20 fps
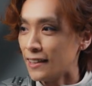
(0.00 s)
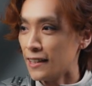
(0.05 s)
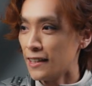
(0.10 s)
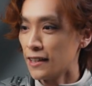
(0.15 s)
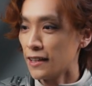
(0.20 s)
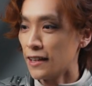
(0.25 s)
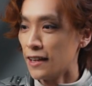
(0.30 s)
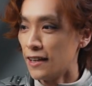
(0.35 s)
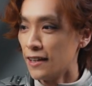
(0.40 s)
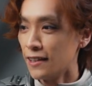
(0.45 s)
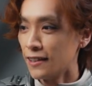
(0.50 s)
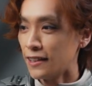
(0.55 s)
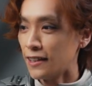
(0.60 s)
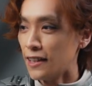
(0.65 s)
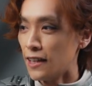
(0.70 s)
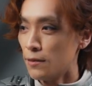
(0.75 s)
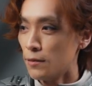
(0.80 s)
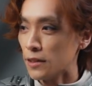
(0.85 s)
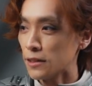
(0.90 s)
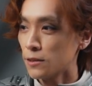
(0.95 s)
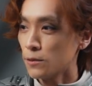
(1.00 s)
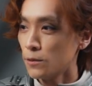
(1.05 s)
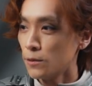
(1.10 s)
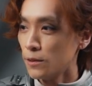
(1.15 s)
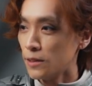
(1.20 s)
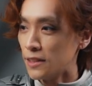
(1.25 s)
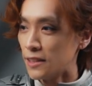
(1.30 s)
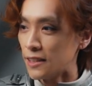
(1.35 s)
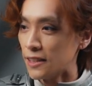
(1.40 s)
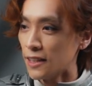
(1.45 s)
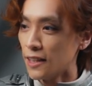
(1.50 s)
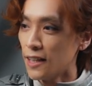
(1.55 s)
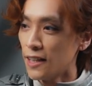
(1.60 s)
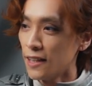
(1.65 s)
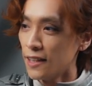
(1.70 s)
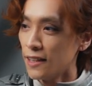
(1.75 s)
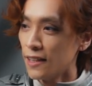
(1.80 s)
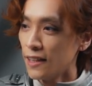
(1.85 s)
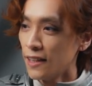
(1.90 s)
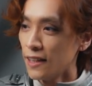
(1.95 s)
なんか平間宗一
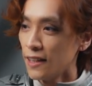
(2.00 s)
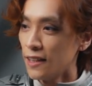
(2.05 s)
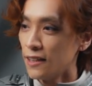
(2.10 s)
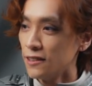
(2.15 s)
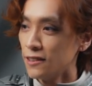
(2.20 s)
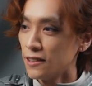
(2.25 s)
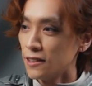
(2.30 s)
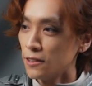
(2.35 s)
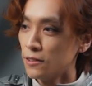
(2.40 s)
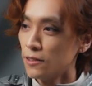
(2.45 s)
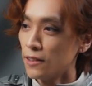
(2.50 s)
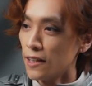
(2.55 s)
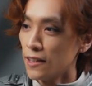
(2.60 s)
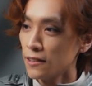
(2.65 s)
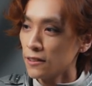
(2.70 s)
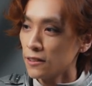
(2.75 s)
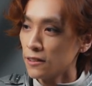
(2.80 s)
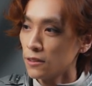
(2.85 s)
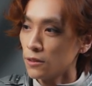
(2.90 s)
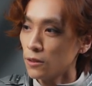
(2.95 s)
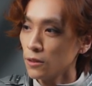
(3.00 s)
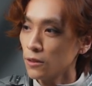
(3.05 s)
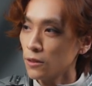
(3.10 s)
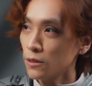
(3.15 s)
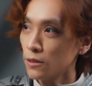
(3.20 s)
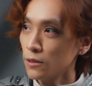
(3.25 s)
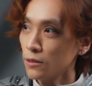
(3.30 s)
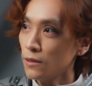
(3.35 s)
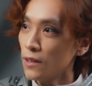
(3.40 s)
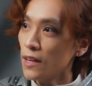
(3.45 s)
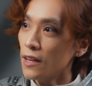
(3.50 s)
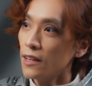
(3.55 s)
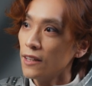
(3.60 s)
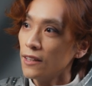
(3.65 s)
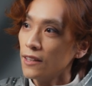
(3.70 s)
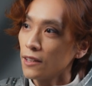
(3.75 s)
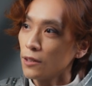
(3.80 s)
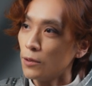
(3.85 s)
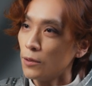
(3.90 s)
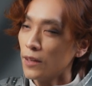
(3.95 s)
が演じるランスロットは
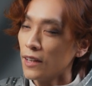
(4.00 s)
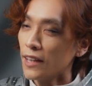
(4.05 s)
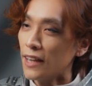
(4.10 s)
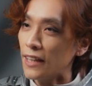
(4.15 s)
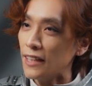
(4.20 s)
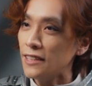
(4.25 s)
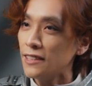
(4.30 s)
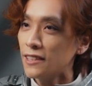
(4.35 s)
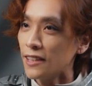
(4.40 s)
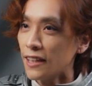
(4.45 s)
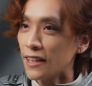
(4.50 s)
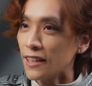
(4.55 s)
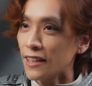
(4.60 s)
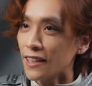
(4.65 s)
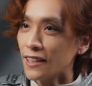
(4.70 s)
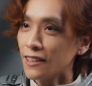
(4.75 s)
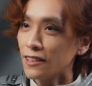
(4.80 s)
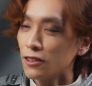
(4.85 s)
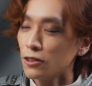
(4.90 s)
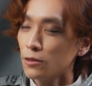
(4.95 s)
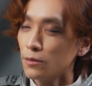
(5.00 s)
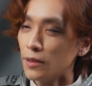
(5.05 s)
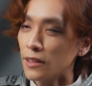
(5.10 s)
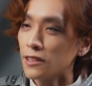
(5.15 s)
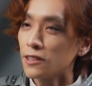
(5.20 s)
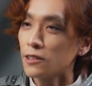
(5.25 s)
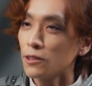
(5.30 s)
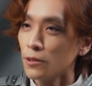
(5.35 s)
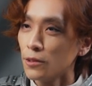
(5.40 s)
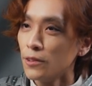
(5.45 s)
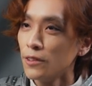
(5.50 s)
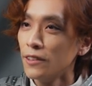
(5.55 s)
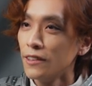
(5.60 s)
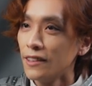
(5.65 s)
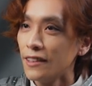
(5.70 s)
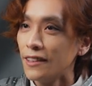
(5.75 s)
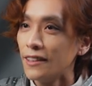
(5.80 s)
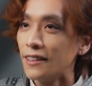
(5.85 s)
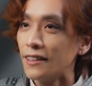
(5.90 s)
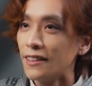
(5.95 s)
これがいいんじゃないかっていうベストを
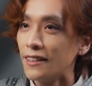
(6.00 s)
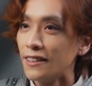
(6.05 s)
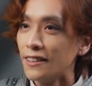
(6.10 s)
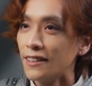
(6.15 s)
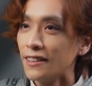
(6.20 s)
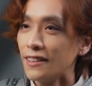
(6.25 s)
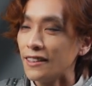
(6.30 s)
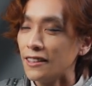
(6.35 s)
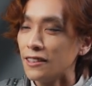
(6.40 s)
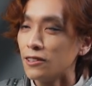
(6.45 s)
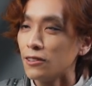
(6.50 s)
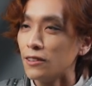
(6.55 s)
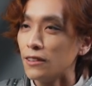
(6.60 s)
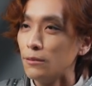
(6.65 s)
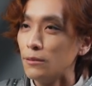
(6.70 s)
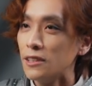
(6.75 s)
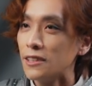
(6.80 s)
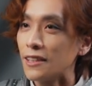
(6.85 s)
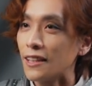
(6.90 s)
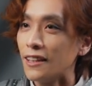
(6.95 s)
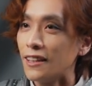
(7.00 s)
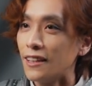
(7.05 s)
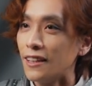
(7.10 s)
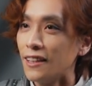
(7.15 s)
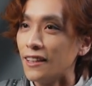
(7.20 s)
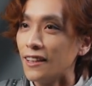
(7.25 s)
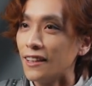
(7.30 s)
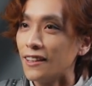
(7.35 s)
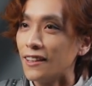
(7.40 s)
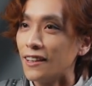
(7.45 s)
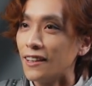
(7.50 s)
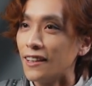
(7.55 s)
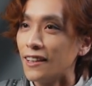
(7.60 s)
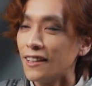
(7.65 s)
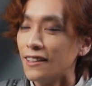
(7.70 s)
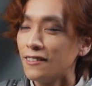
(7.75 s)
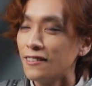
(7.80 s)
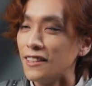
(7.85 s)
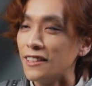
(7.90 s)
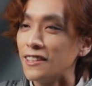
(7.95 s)
一緒に見つけていけたら
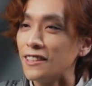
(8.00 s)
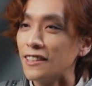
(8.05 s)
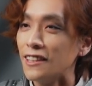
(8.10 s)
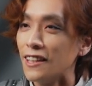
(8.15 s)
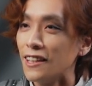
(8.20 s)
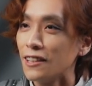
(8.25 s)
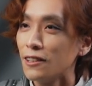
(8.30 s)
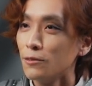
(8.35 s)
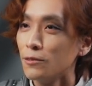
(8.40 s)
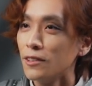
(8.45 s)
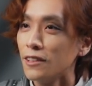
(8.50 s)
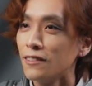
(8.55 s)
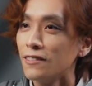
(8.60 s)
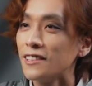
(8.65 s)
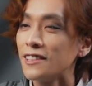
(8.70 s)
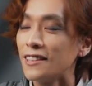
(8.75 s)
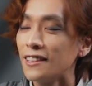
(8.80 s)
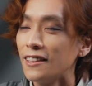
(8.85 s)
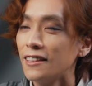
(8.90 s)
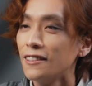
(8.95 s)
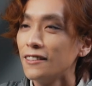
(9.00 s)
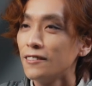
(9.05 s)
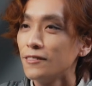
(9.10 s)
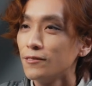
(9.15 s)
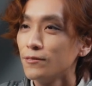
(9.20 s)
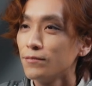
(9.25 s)
嬉しいなと思ってますね